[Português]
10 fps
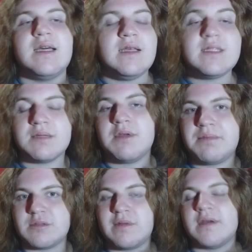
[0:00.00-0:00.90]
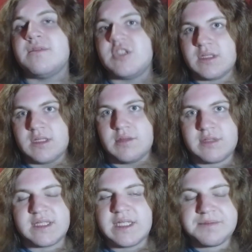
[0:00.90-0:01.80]
ele também passa uma vibe de não
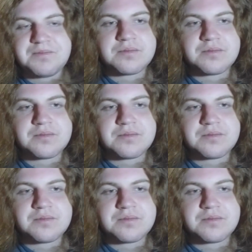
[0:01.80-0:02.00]
ser.